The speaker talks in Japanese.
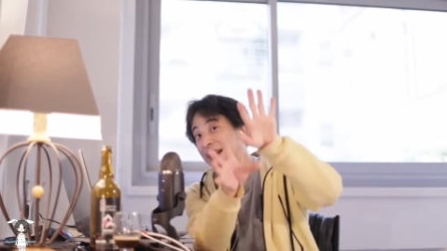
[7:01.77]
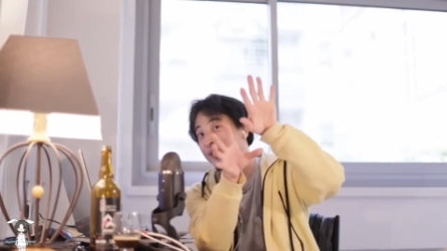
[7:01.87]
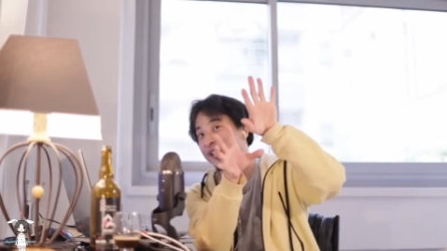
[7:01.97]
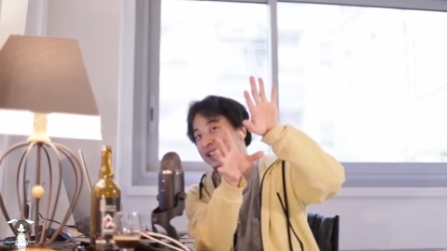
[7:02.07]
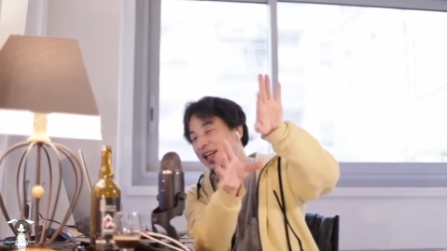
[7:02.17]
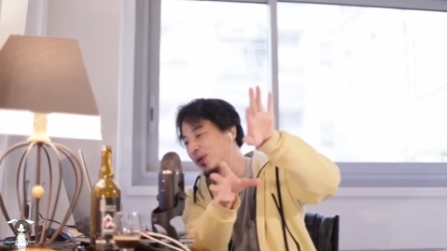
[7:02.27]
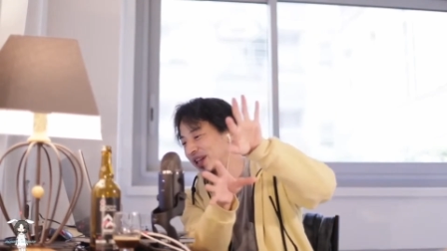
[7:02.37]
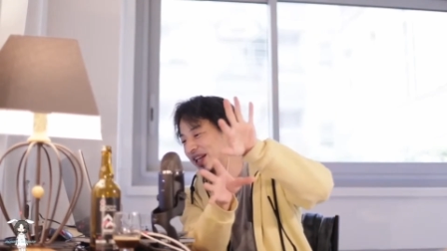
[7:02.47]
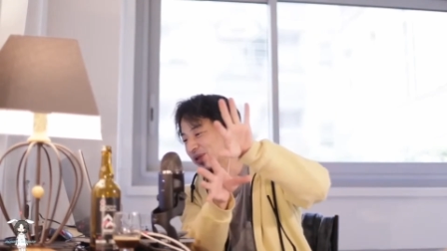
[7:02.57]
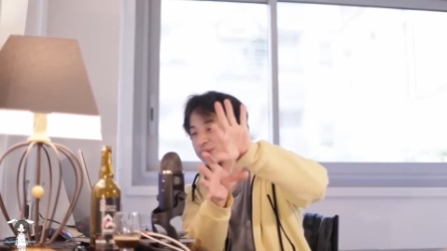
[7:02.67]
婚せざるを得
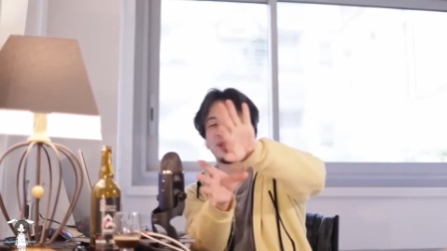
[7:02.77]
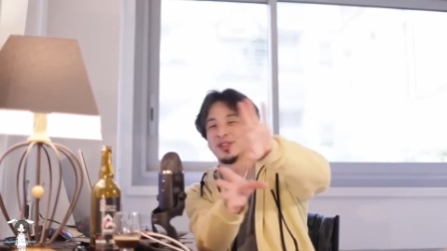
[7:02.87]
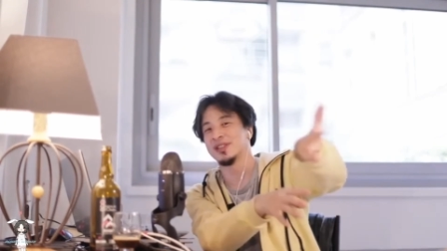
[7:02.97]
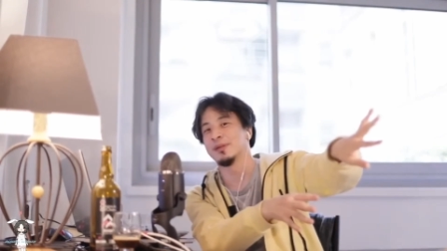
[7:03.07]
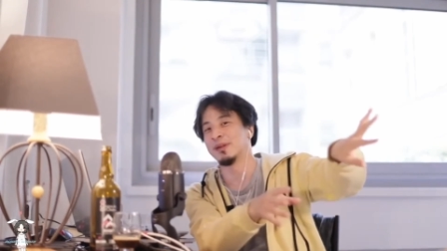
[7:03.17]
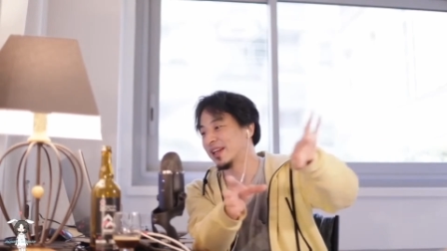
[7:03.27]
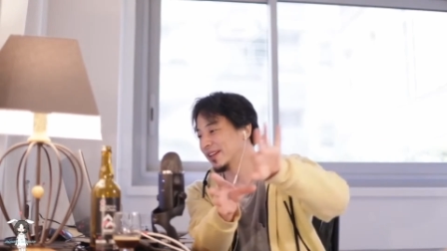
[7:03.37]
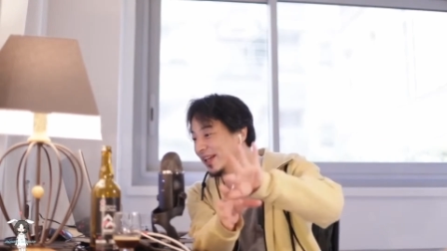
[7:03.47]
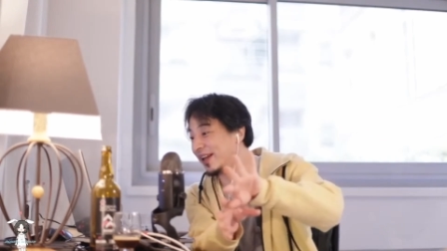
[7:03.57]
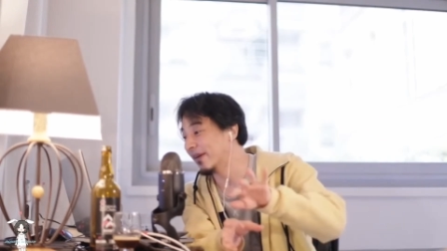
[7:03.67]
ない状況にするっていうパターン
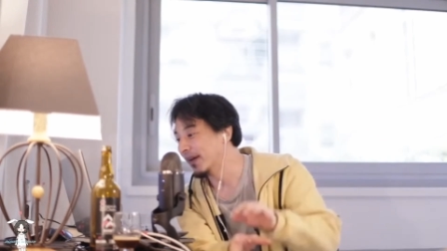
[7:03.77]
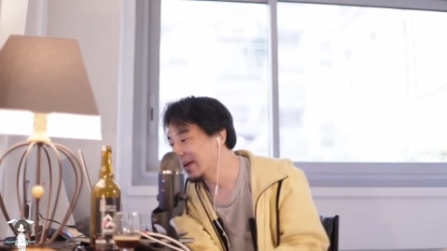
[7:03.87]
で、